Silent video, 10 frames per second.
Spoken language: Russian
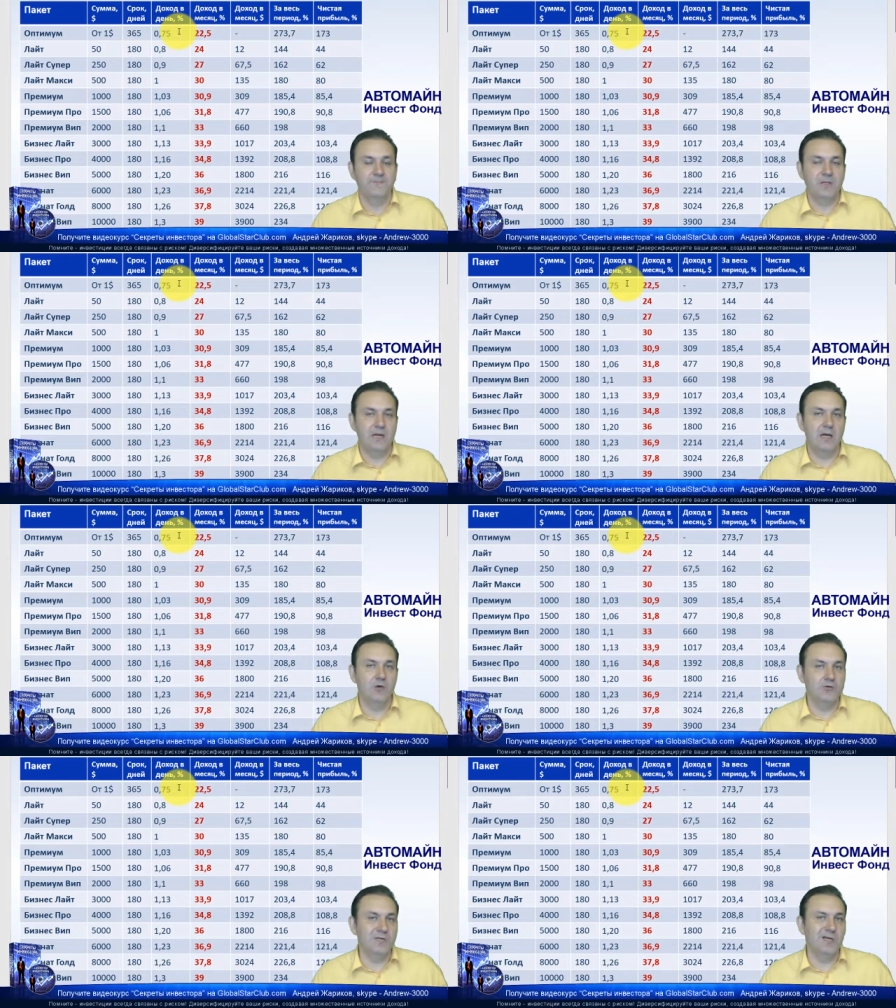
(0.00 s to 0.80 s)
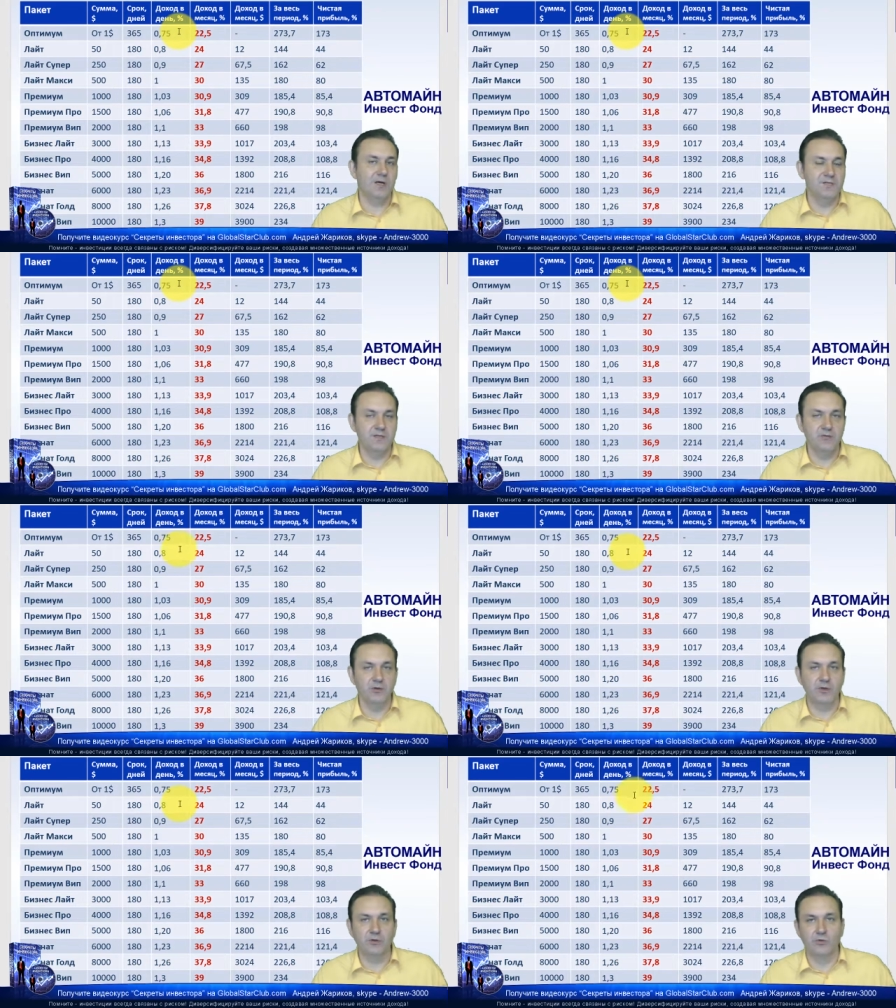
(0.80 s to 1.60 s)
для людей
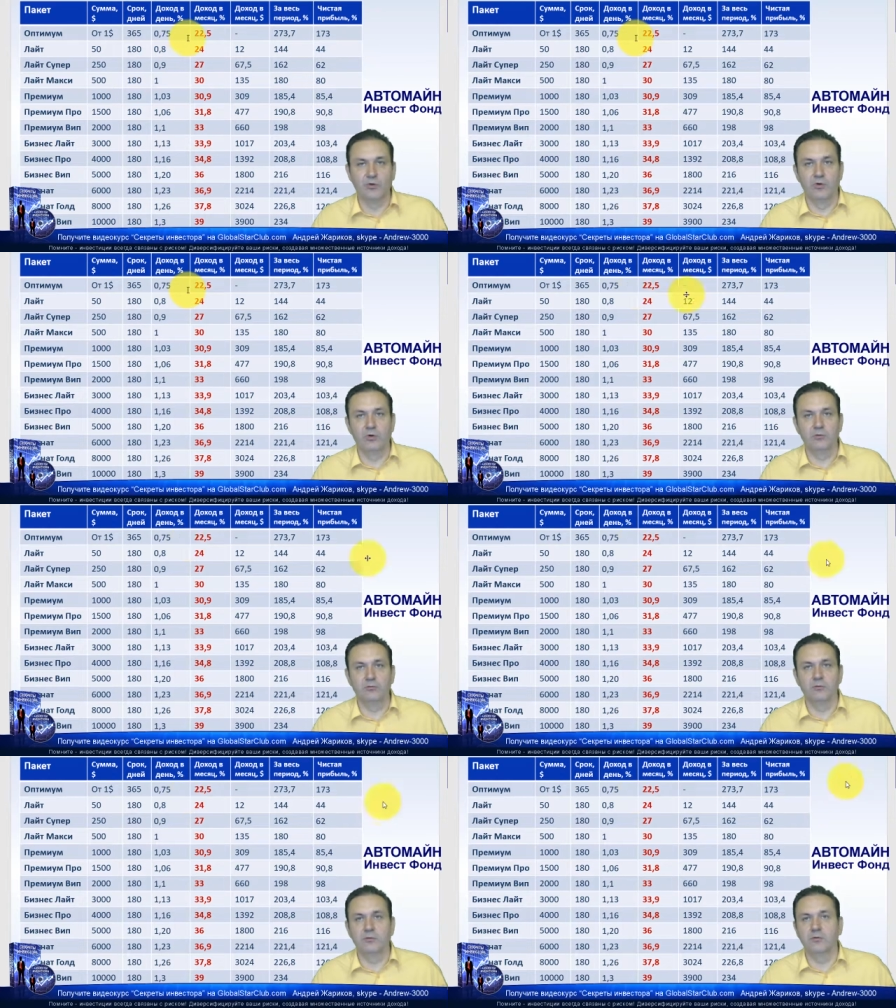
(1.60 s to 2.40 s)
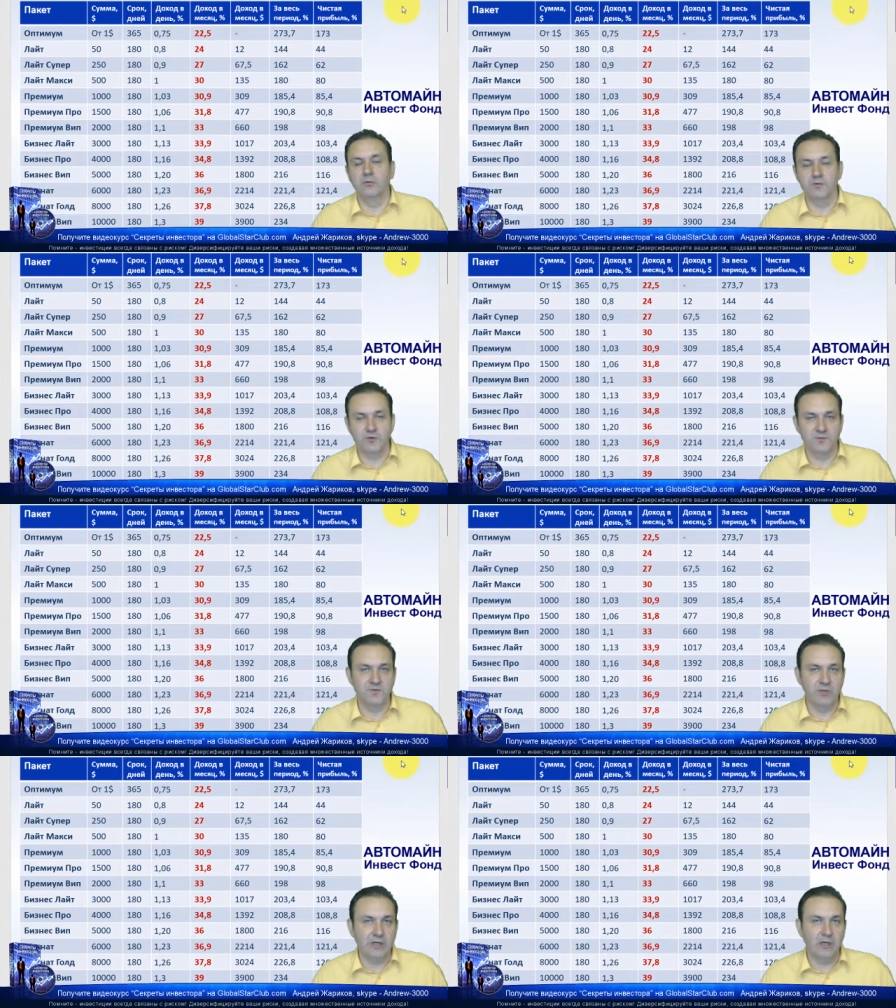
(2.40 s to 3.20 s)
активных, кто, э,
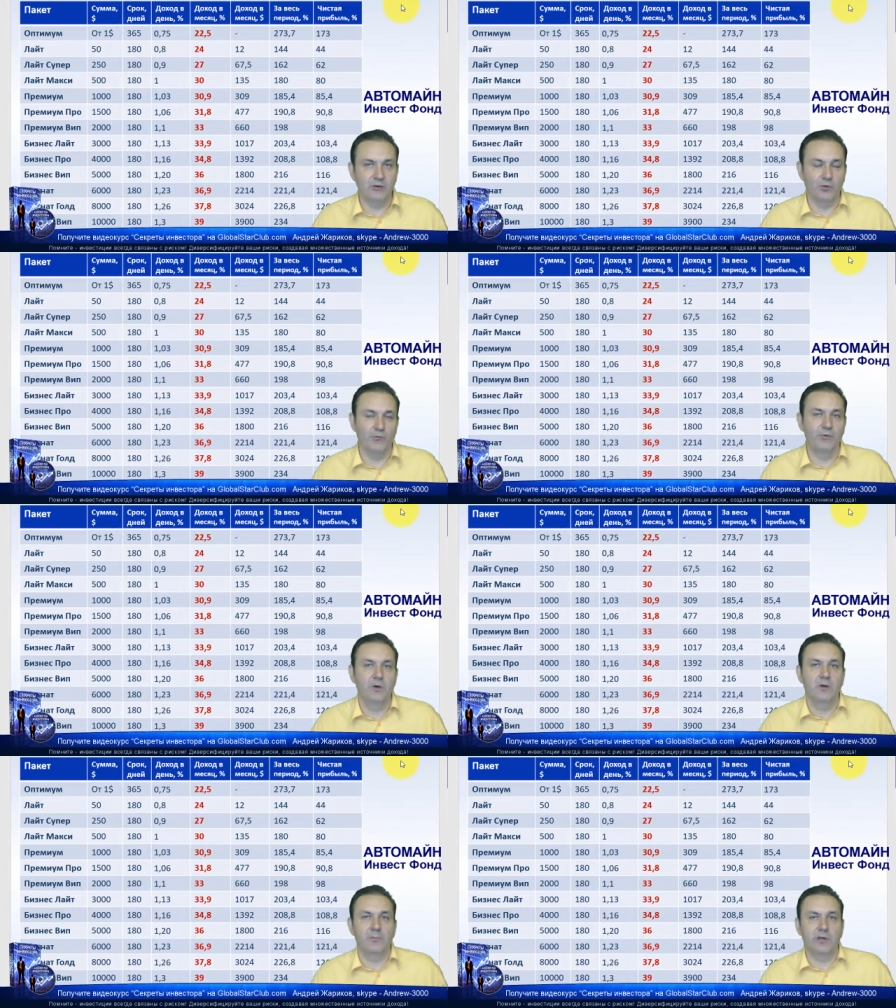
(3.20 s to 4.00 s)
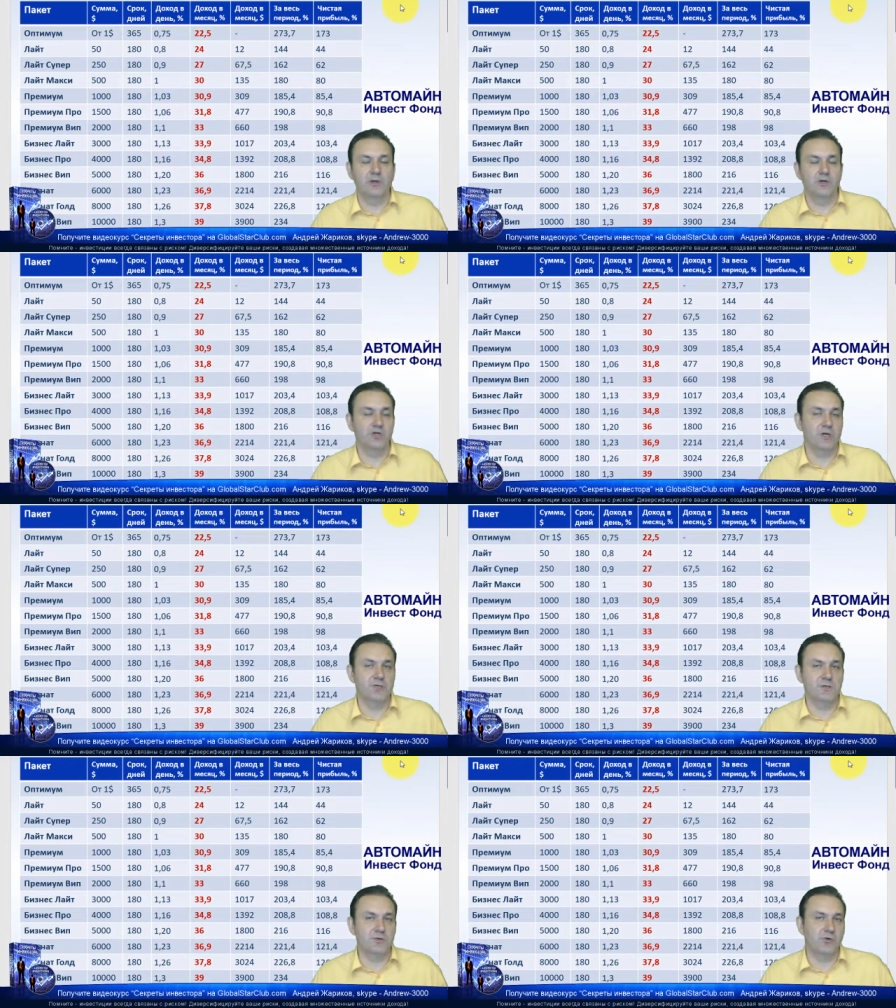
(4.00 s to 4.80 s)
собственно, готов
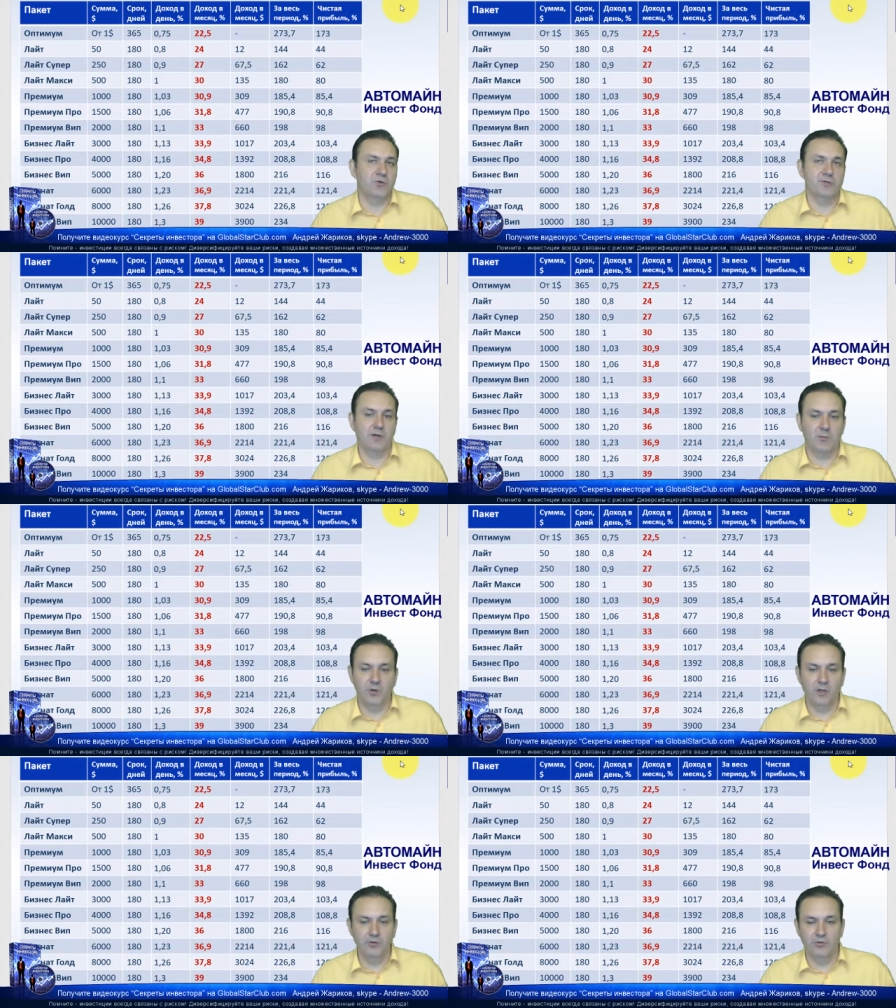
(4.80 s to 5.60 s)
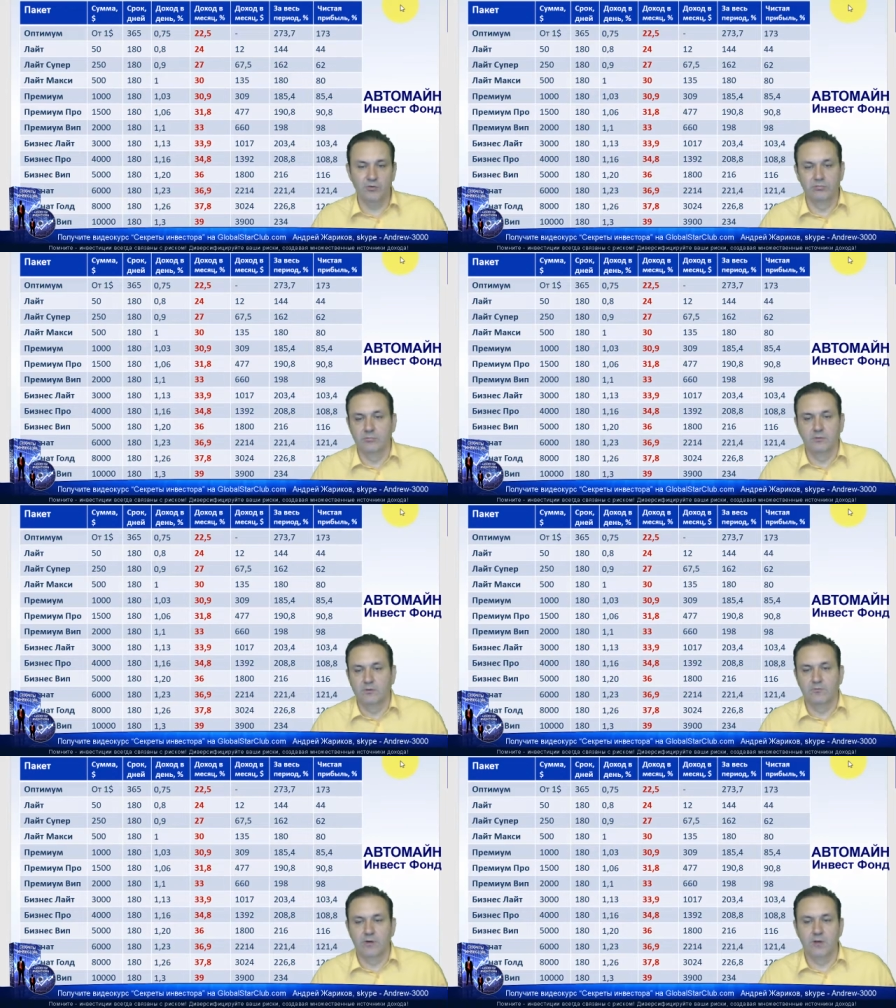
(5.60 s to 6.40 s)
приглашать и строить команду,
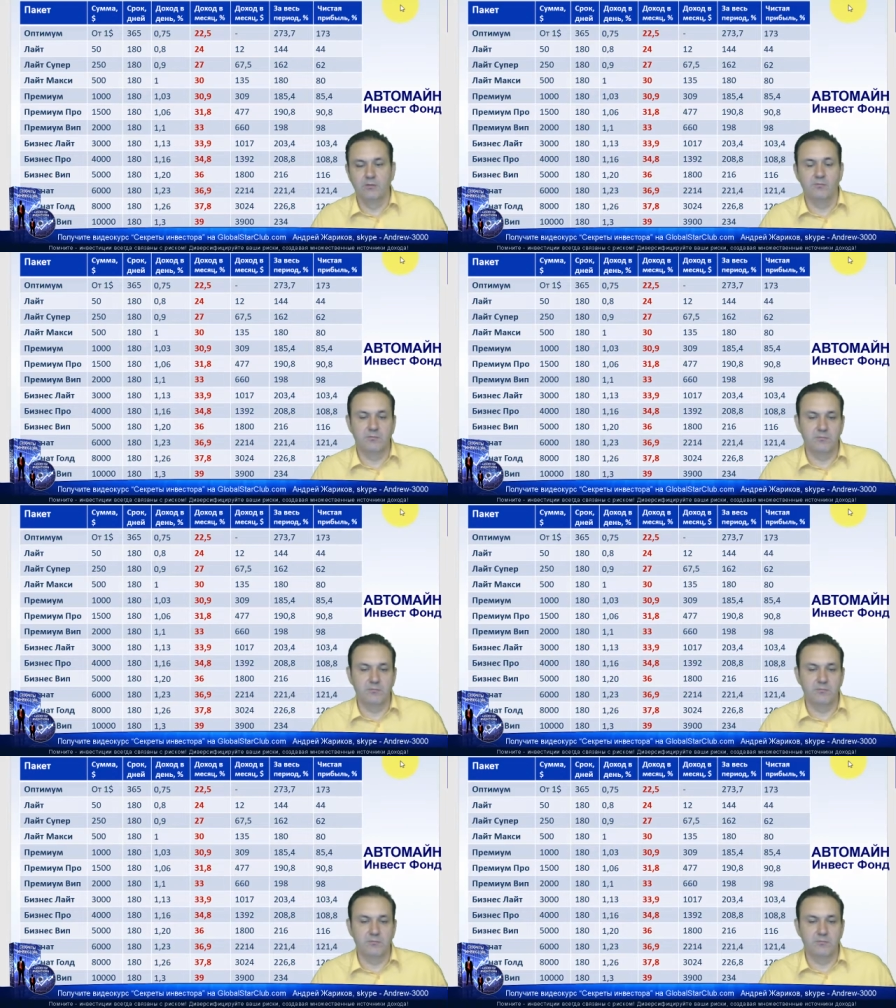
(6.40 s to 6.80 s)
вы